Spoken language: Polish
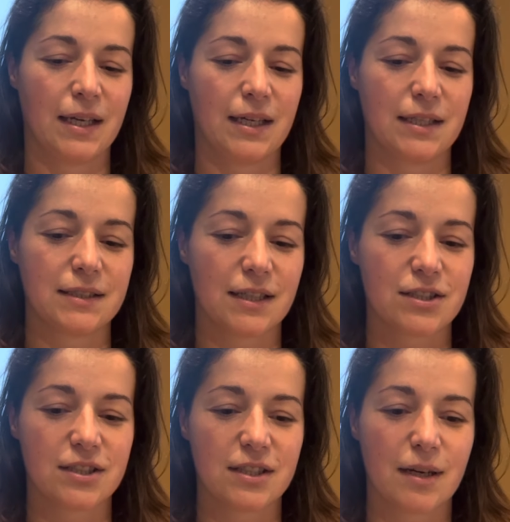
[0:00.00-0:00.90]
I
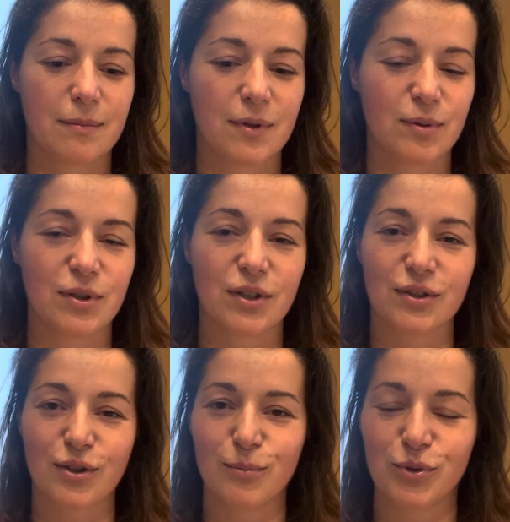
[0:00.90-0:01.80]
zaczynam e,
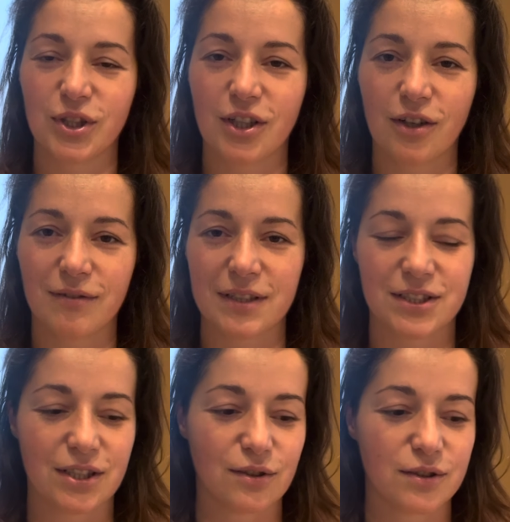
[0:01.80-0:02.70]
komunikować
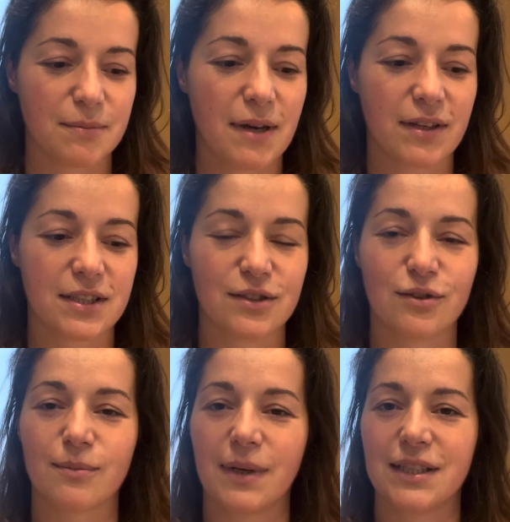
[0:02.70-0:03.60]
się, rozmawiać
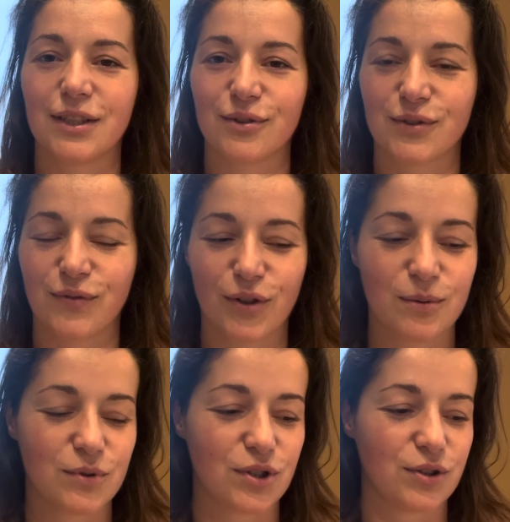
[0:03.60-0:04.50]
normalnie o
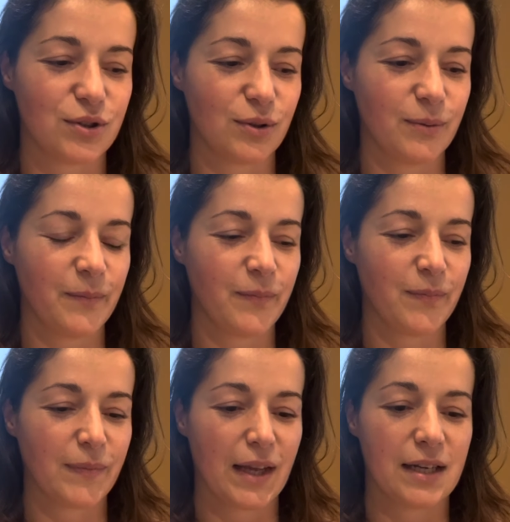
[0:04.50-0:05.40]
swoim życiu
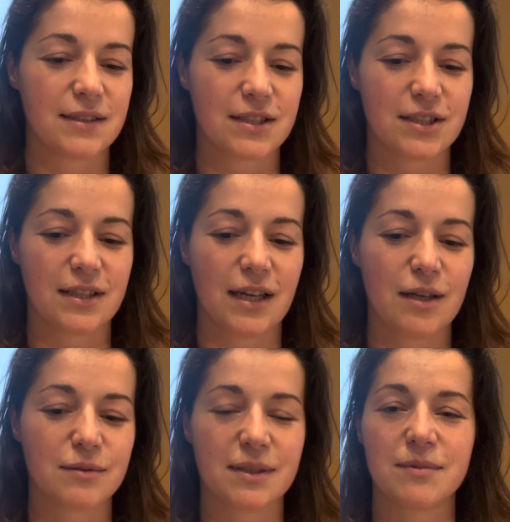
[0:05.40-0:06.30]

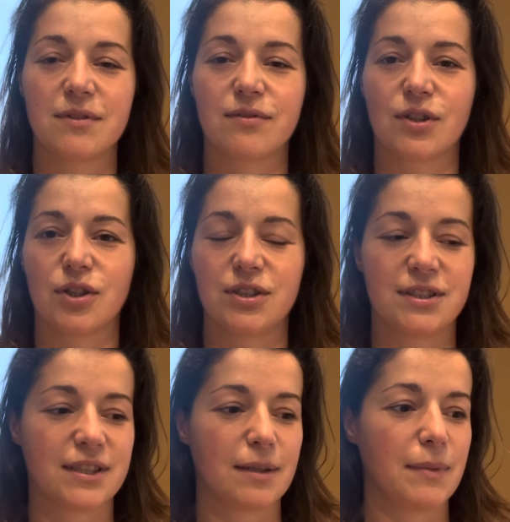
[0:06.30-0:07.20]
Zaczynają ze mnie
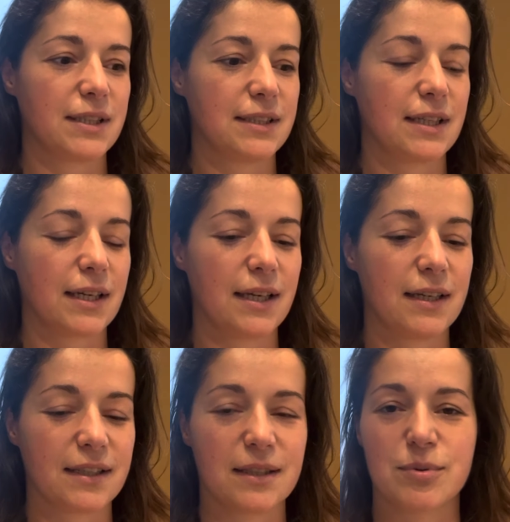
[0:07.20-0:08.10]
wychodzić tematy takie
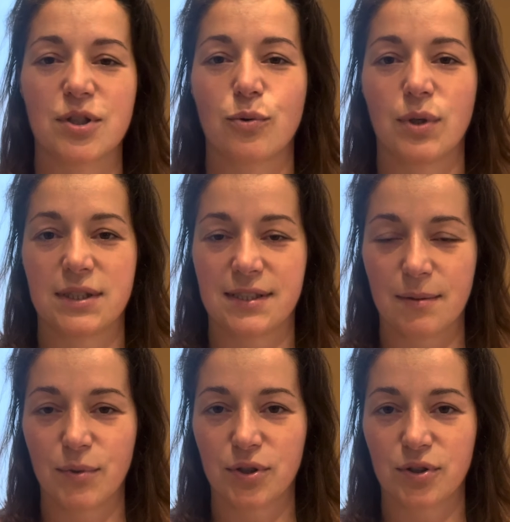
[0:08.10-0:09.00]
jak na przykład
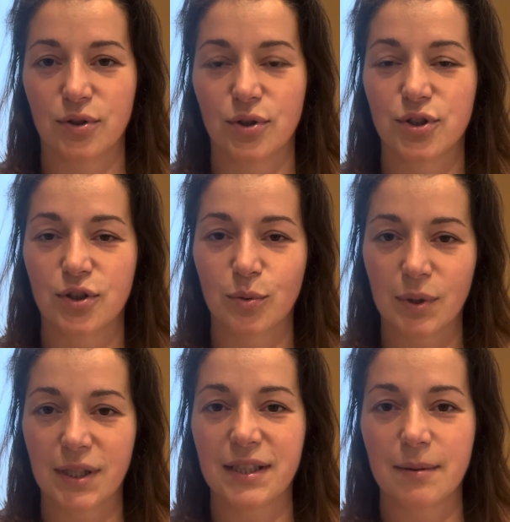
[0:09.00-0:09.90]
samotność,
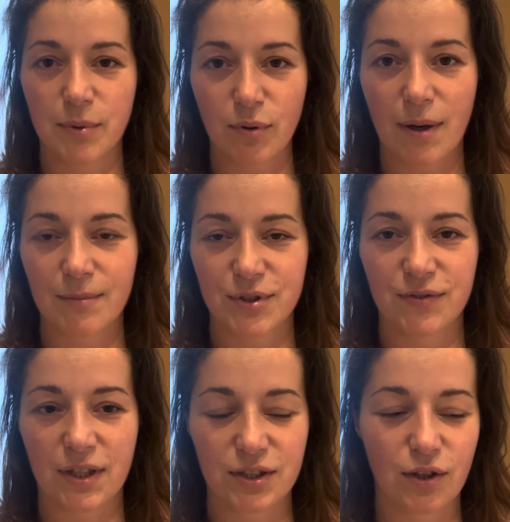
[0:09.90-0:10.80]
której nie byłam
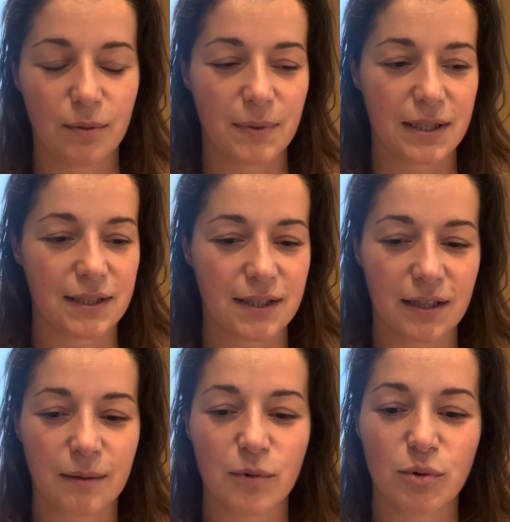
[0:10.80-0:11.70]
świadoma na
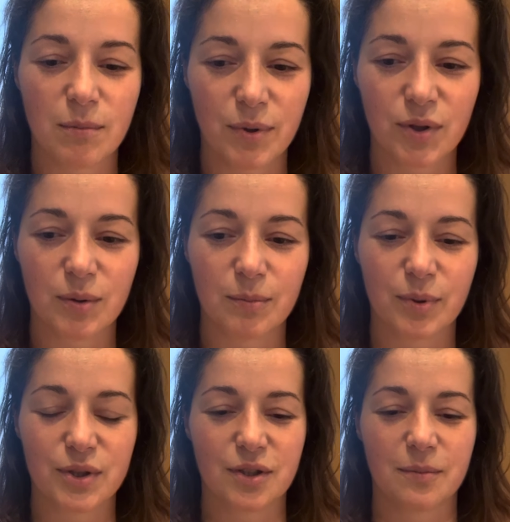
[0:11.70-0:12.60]
takim głębokim
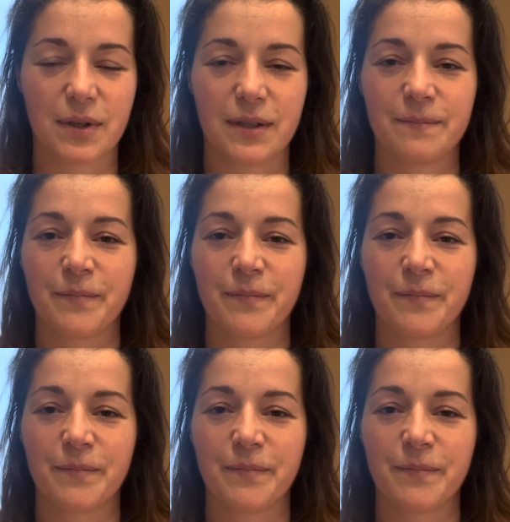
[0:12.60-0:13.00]
poziomie.